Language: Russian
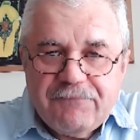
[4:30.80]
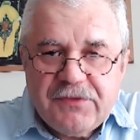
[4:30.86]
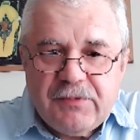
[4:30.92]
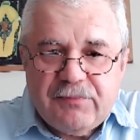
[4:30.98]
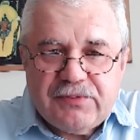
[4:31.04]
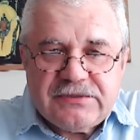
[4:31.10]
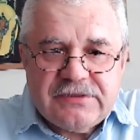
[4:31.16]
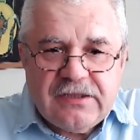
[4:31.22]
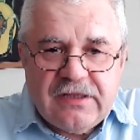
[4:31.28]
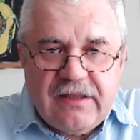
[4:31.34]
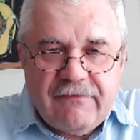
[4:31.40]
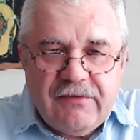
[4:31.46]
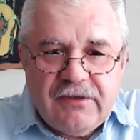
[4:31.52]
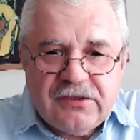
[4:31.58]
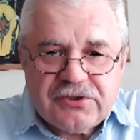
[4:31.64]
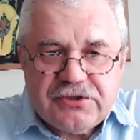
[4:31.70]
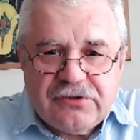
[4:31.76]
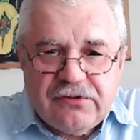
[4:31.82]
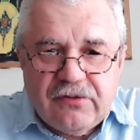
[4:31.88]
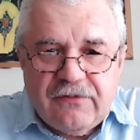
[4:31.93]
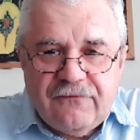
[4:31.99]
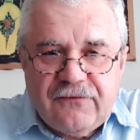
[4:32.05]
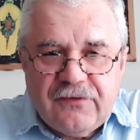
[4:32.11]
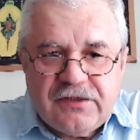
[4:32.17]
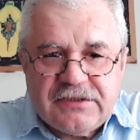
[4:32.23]
и постановила,
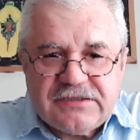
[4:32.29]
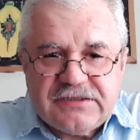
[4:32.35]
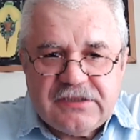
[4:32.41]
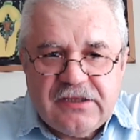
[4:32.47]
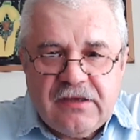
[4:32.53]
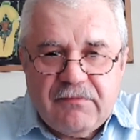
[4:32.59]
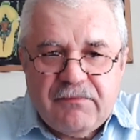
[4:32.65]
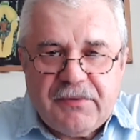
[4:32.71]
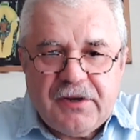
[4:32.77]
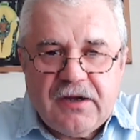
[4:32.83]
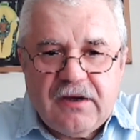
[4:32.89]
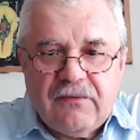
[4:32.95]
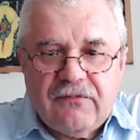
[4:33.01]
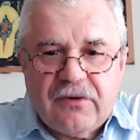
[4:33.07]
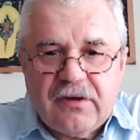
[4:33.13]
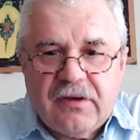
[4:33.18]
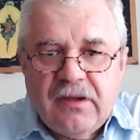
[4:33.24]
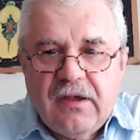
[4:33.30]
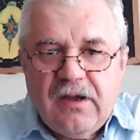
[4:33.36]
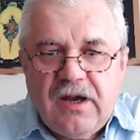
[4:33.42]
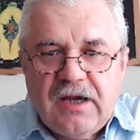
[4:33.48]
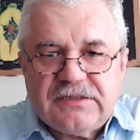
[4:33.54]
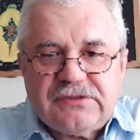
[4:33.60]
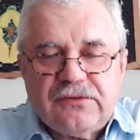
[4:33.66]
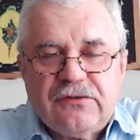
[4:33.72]
что вынесенные им приговоры
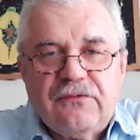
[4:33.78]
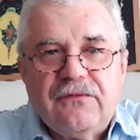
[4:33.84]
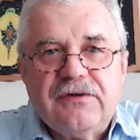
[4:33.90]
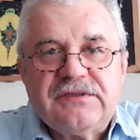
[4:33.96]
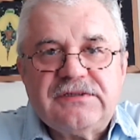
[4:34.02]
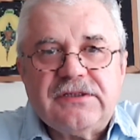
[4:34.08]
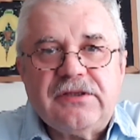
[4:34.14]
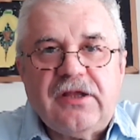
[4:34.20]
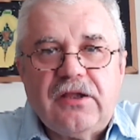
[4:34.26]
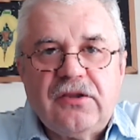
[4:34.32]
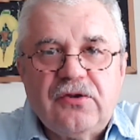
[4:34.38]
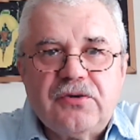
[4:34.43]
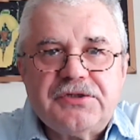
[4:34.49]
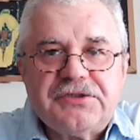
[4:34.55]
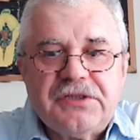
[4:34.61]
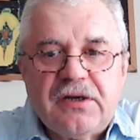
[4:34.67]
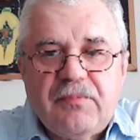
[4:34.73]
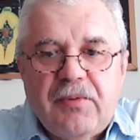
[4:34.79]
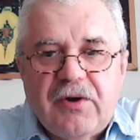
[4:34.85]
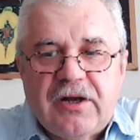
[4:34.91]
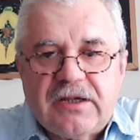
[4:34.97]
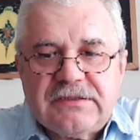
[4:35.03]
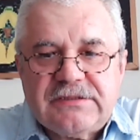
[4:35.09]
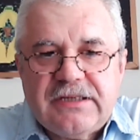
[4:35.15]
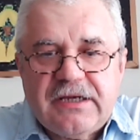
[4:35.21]
основываются на ложных
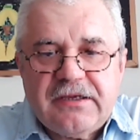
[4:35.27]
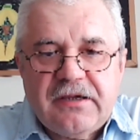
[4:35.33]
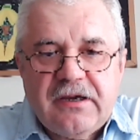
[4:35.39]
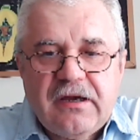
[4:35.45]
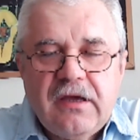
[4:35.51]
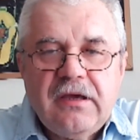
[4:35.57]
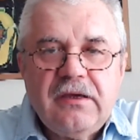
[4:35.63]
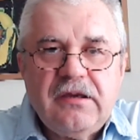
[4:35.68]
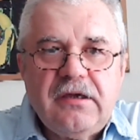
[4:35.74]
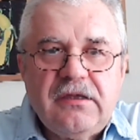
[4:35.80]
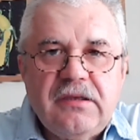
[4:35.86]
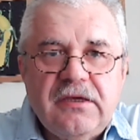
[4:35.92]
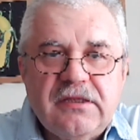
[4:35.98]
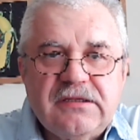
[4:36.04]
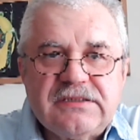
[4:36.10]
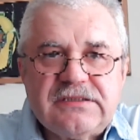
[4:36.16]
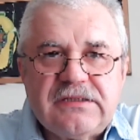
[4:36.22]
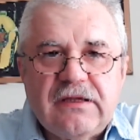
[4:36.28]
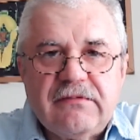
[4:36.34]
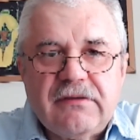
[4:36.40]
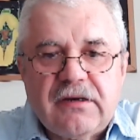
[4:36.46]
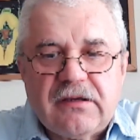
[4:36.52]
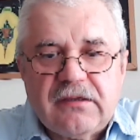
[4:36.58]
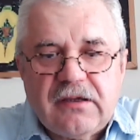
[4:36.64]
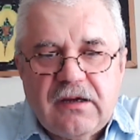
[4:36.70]
показаниях и
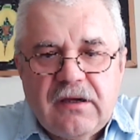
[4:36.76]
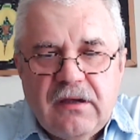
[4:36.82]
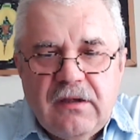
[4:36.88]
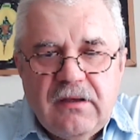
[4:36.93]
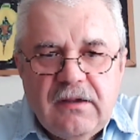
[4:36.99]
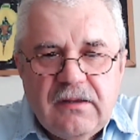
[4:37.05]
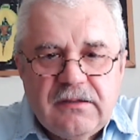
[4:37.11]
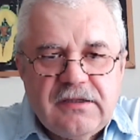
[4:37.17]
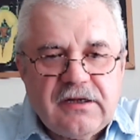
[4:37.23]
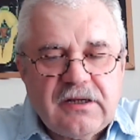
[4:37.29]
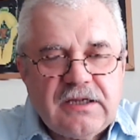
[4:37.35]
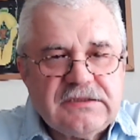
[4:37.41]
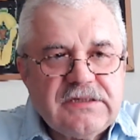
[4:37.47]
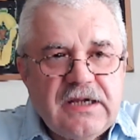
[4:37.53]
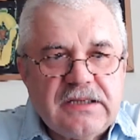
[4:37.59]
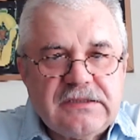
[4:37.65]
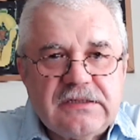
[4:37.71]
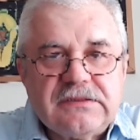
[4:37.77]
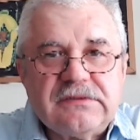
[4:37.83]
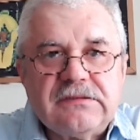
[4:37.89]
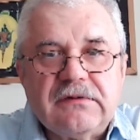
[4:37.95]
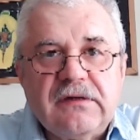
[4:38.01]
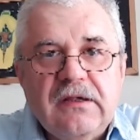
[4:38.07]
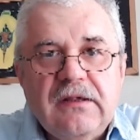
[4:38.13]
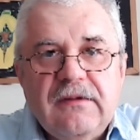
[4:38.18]
недостоверных
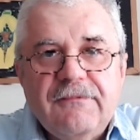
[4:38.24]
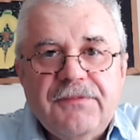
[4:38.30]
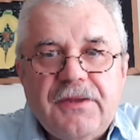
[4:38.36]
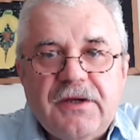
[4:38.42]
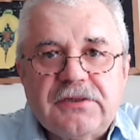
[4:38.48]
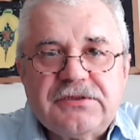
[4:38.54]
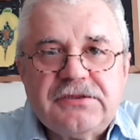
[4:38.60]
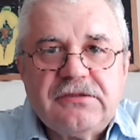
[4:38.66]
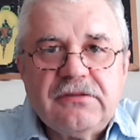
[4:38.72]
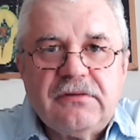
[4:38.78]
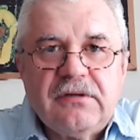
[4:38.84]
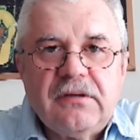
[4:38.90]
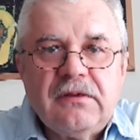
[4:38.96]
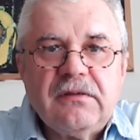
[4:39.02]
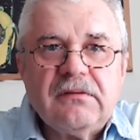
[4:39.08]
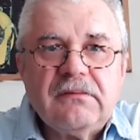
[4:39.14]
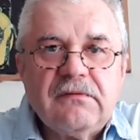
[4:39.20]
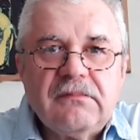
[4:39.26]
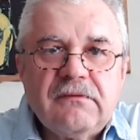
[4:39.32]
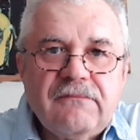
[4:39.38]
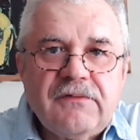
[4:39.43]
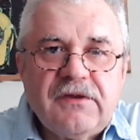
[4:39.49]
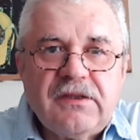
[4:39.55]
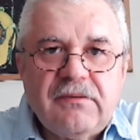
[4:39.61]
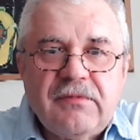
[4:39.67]
доказательствах. Так что,
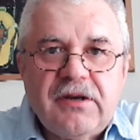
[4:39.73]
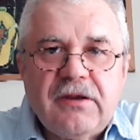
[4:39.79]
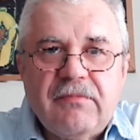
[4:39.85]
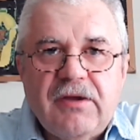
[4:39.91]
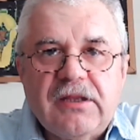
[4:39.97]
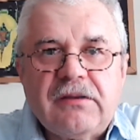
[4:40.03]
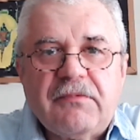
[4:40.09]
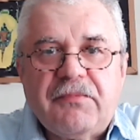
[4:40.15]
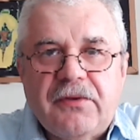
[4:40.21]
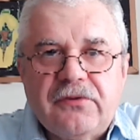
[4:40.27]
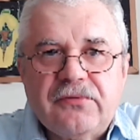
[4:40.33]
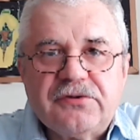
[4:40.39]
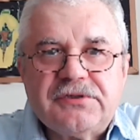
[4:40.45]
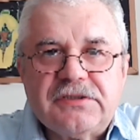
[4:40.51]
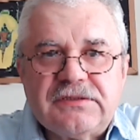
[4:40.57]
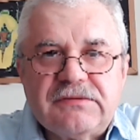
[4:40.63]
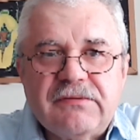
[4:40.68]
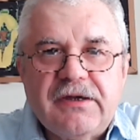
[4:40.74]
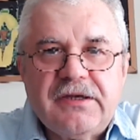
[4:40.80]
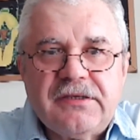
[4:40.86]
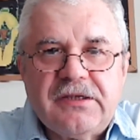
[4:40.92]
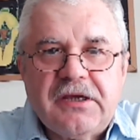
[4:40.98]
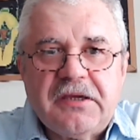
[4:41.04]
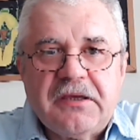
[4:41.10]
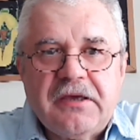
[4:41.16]
видимо, ребята получат свои
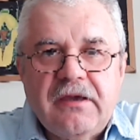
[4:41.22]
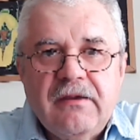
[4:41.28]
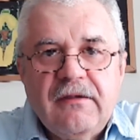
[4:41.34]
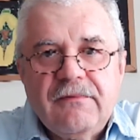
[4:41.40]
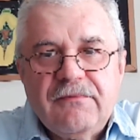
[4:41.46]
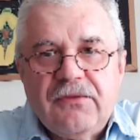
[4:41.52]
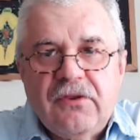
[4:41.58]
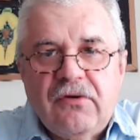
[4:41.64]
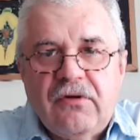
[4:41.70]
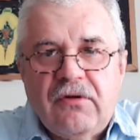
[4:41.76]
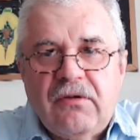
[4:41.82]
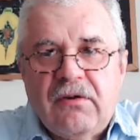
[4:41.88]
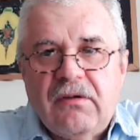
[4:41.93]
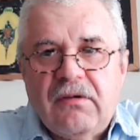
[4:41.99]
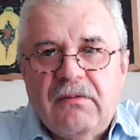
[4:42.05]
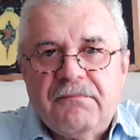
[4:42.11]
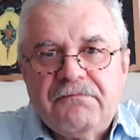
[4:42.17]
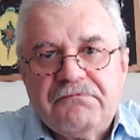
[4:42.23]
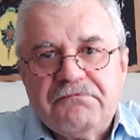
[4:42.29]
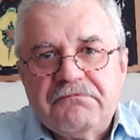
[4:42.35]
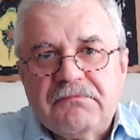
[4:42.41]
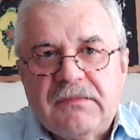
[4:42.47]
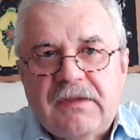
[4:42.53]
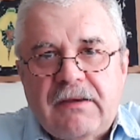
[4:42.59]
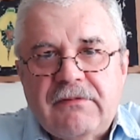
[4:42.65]
деньги. Но,
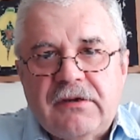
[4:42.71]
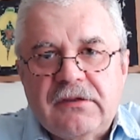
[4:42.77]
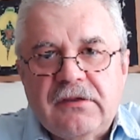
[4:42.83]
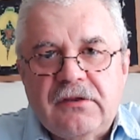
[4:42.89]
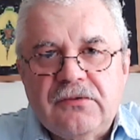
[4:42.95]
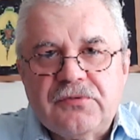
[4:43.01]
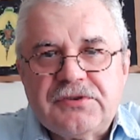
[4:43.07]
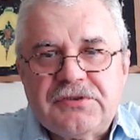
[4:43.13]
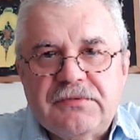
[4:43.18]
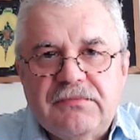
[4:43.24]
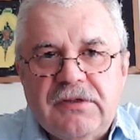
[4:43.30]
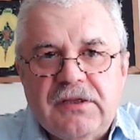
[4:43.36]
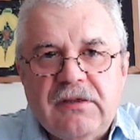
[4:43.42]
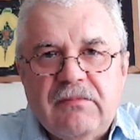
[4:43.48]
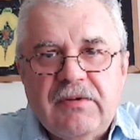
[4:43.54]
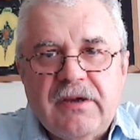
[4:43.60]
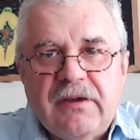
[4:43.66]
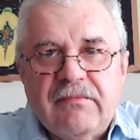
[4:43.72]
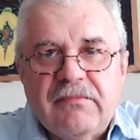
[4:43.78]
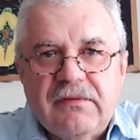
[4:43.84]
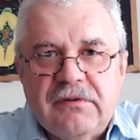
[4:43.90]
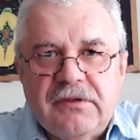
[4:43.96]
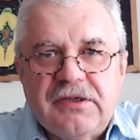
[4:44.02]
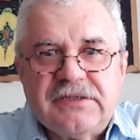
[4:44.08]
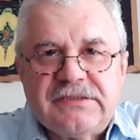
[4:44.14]
наверное, лучше было бы
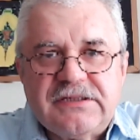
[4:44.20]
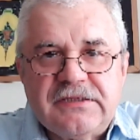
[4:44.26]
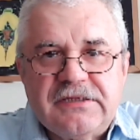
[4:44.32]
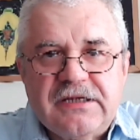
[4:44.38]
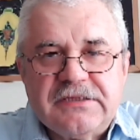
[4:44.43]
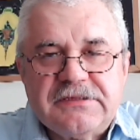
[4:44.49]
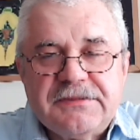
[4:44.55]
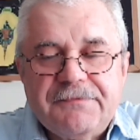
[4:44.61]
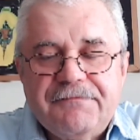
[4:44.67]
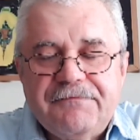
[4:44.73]
им не сидеть.